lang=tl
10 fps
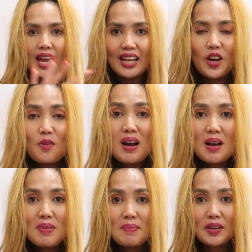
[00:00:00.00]
Hello
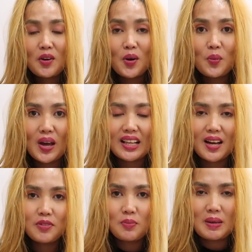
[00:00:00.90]
mga bebe ko!
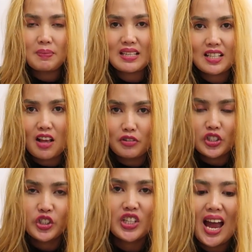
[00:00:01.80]
Welcome to my Pinks
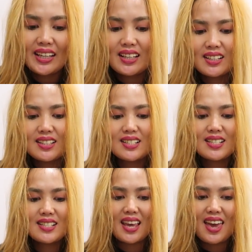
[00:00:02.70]
Lovers
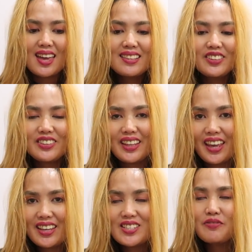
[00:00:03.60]
channels and
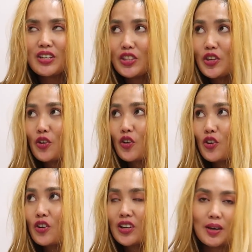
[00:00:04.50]
today's
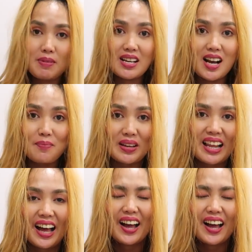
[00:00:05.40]
video, gabi na nga pala.